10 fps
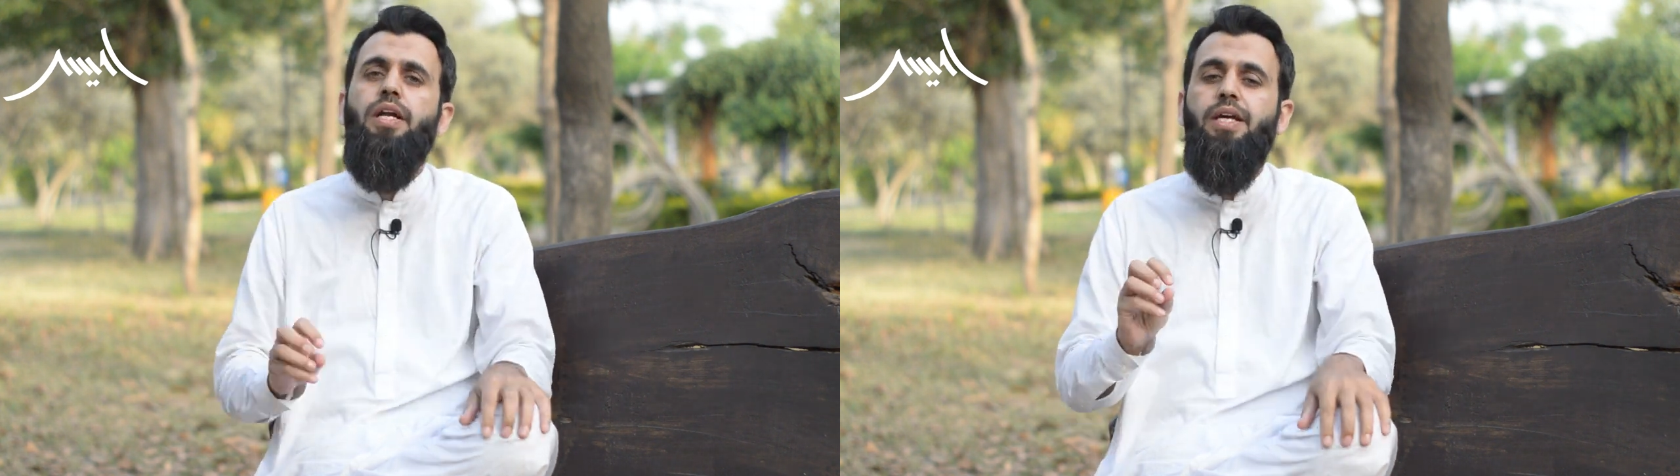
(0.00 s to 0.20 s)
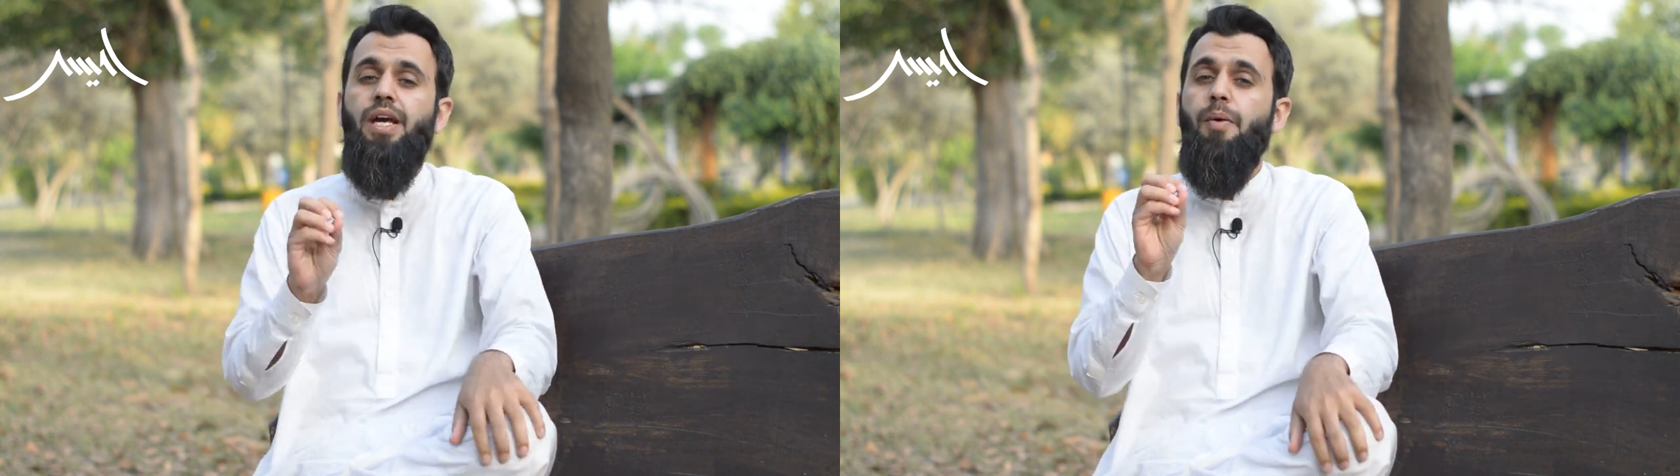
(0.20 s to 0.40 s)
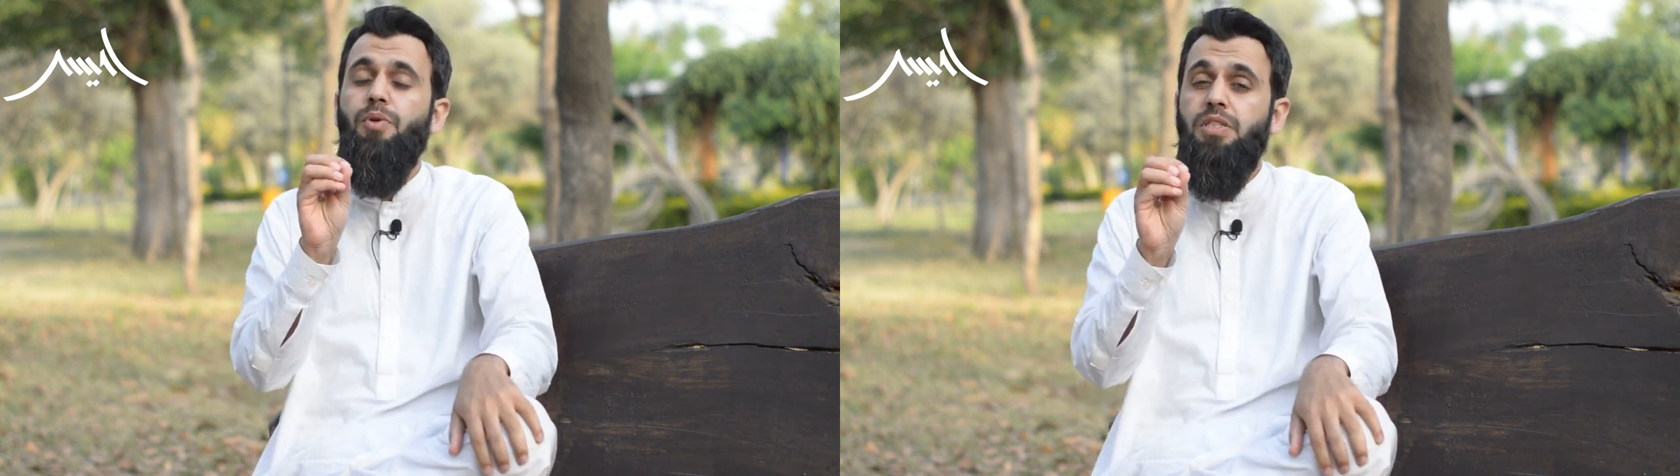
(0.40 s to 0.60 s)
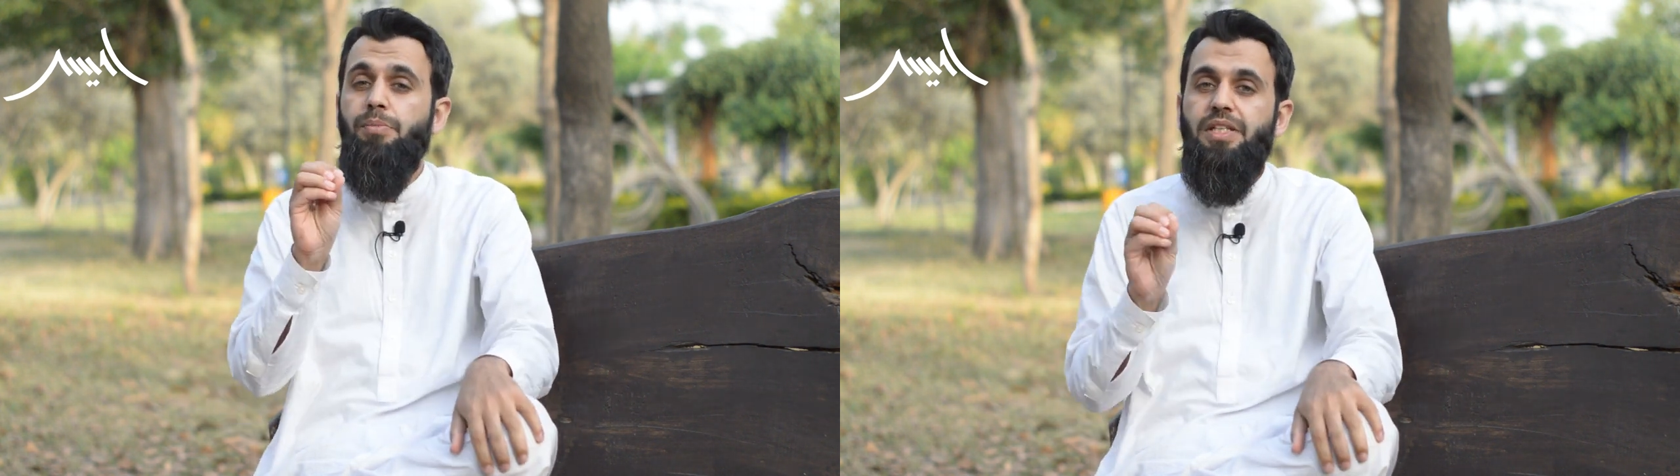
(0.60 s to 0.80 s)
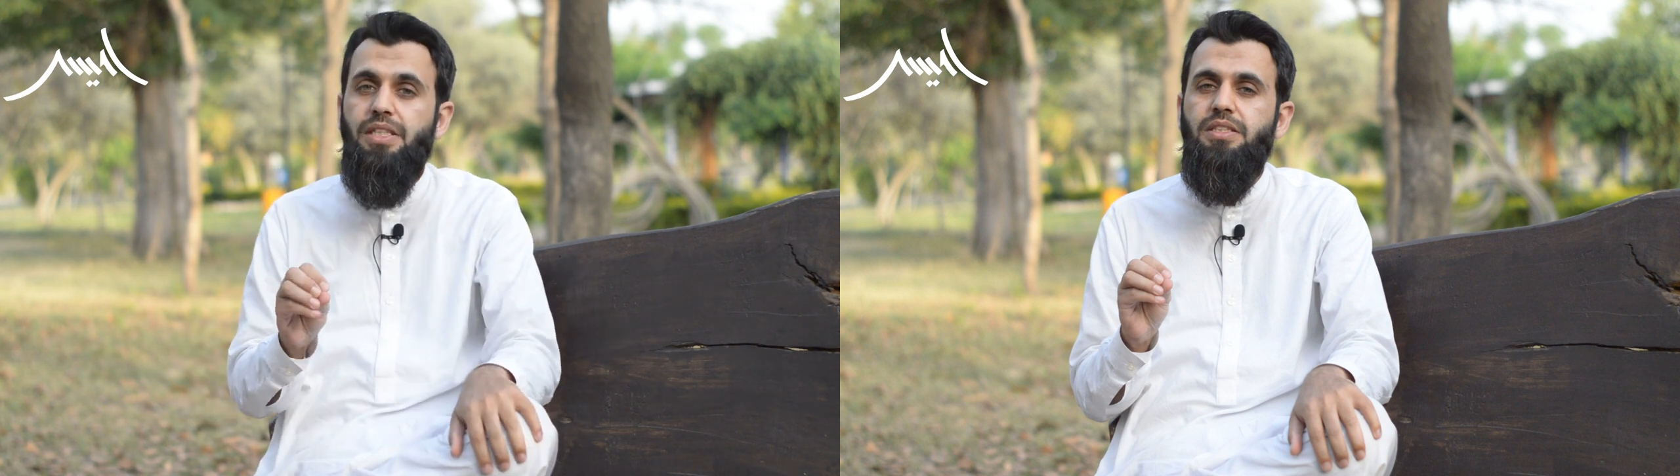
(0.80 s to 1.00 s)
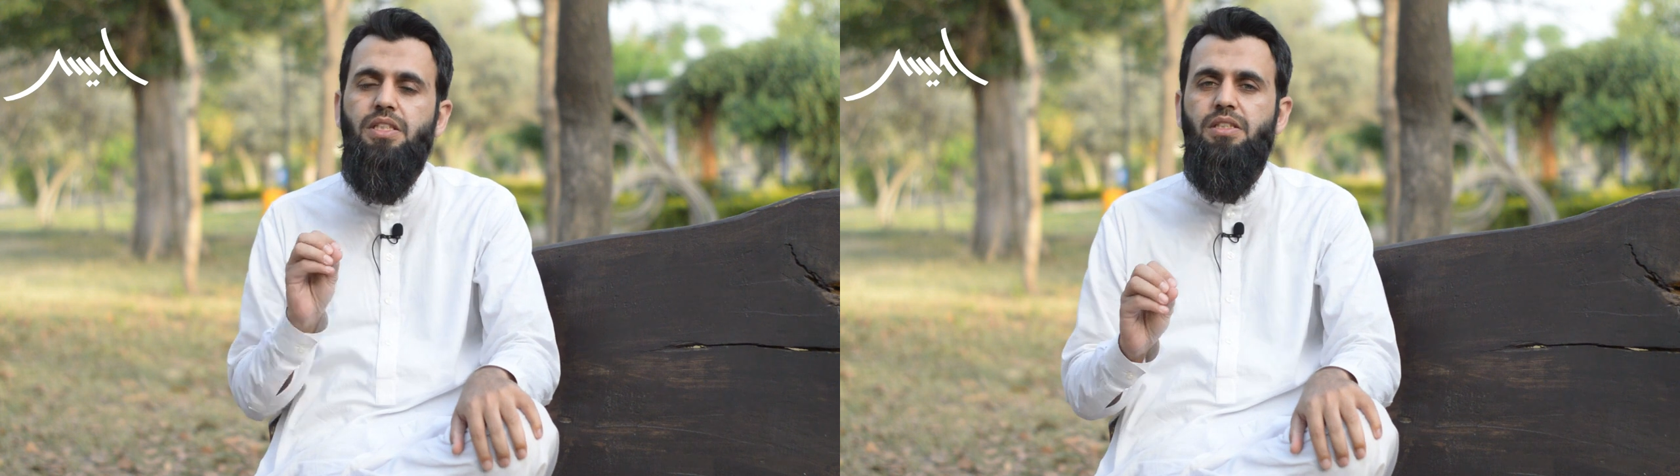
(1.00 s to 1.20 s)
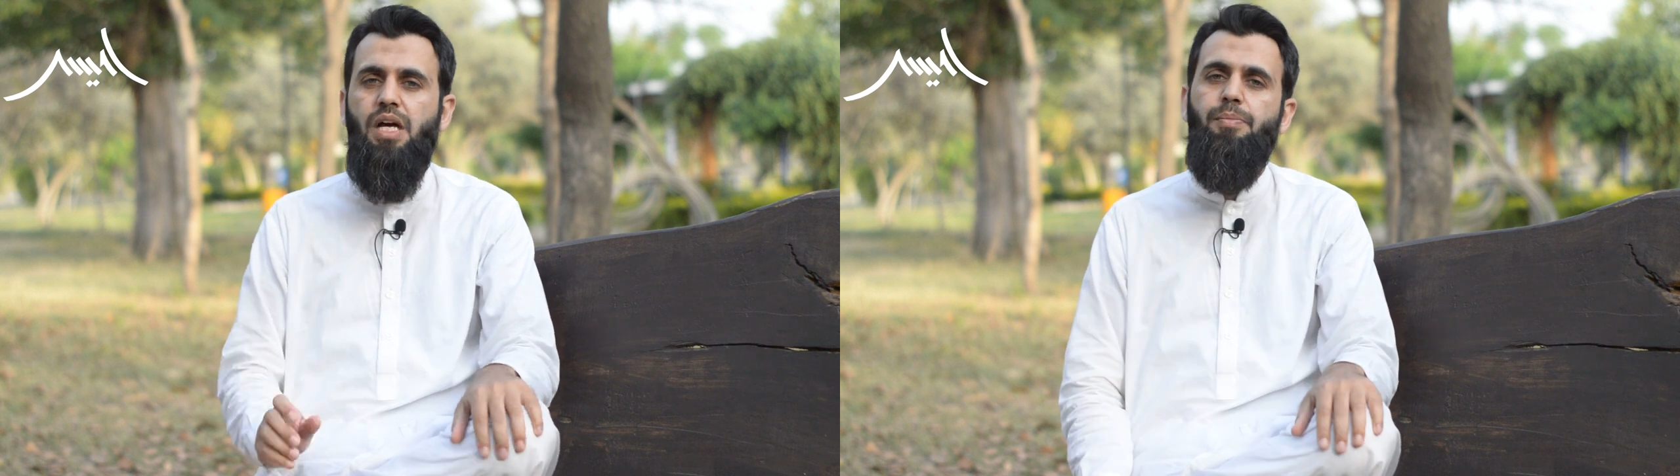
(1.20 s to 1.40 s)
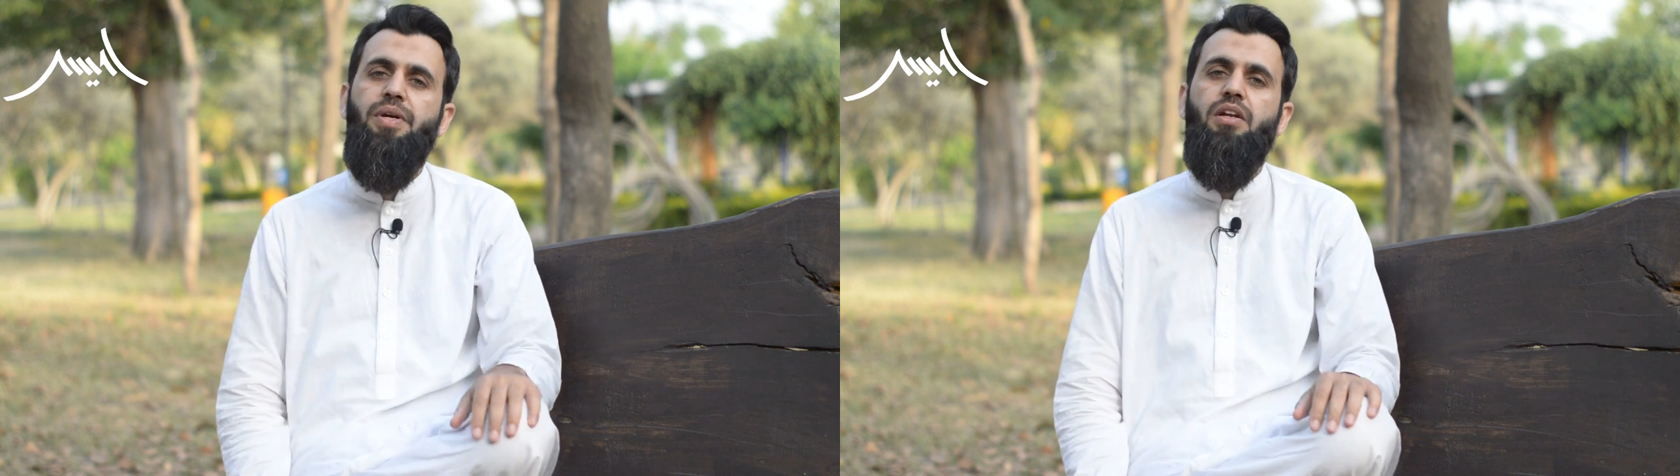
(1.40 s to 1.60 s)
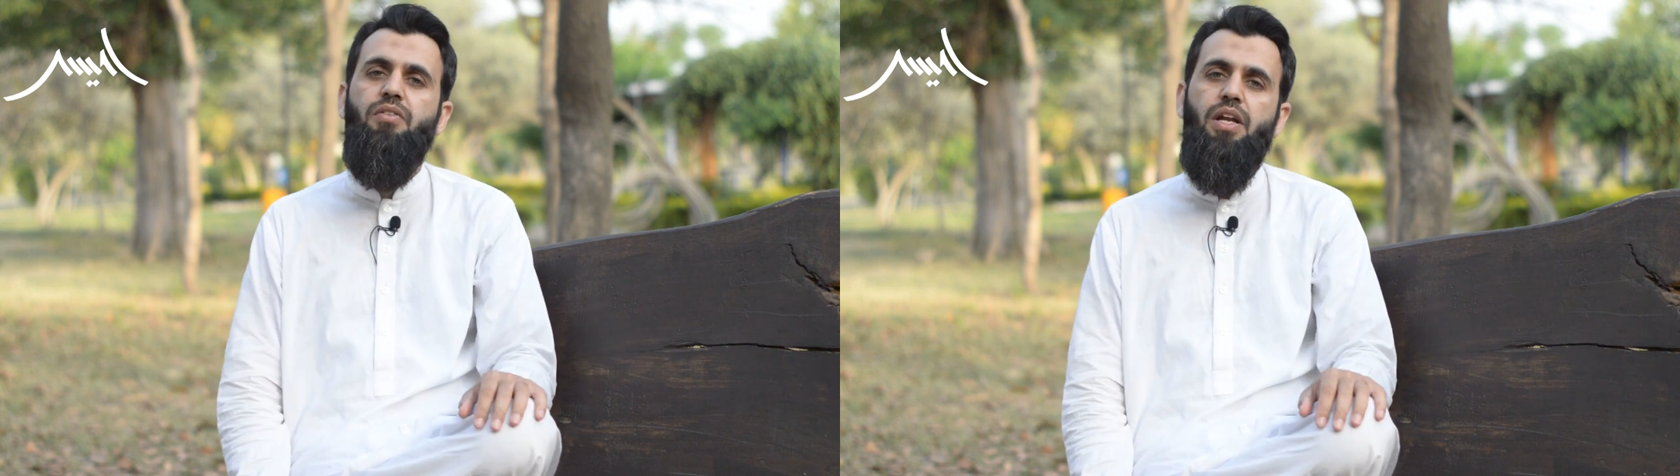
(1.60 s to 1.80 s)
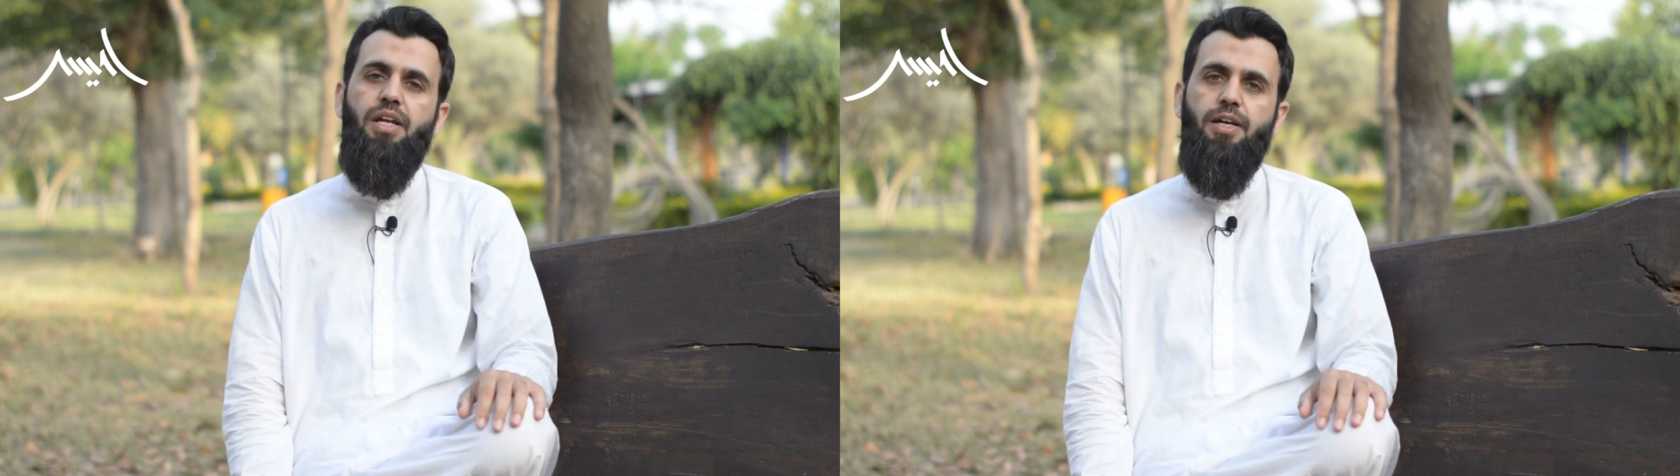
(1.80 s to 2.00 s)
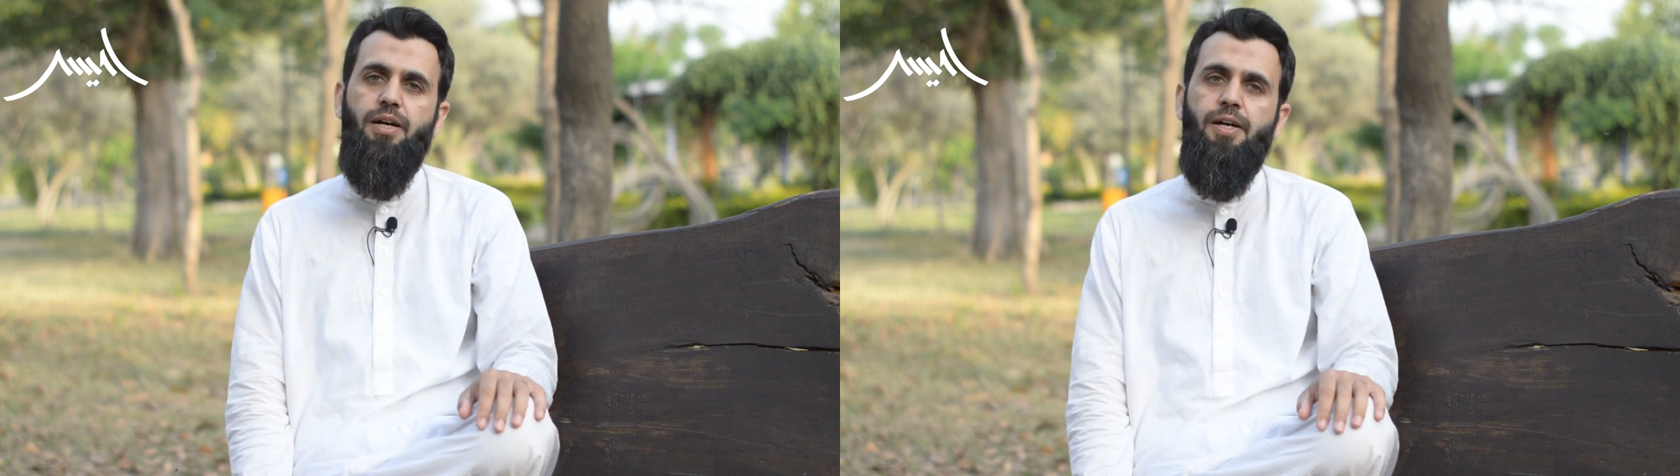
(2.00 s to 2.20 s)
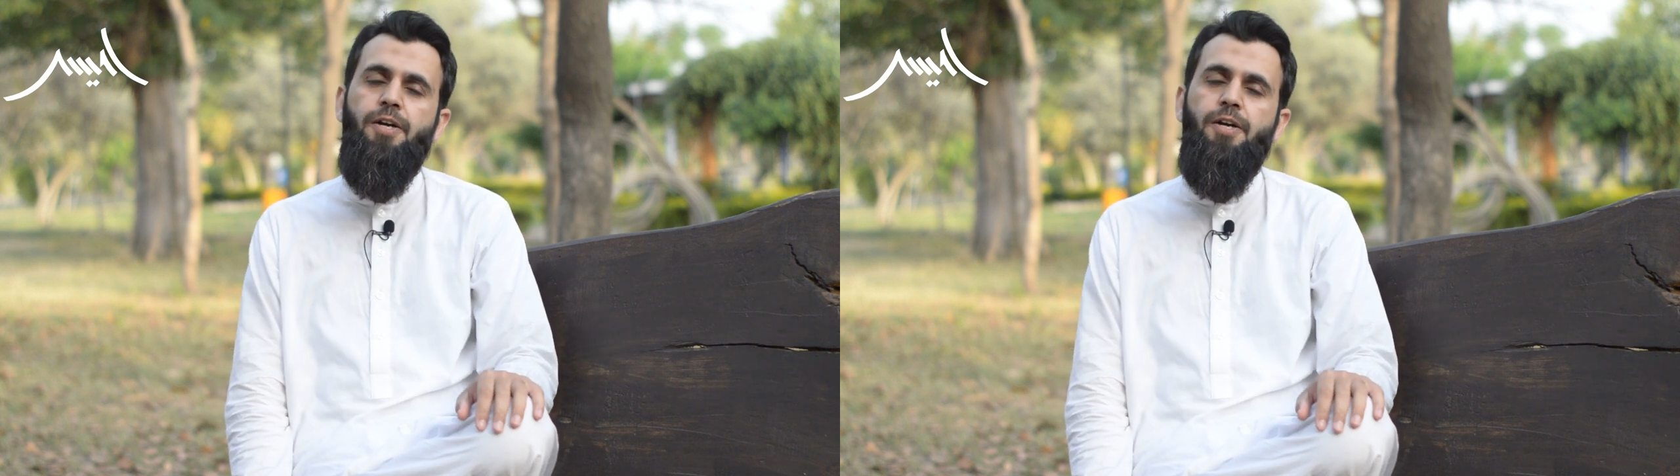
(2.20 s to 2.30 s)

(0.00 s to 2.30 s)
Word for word: करके आपको ज़बरदस्ती ताबे करवा लेगा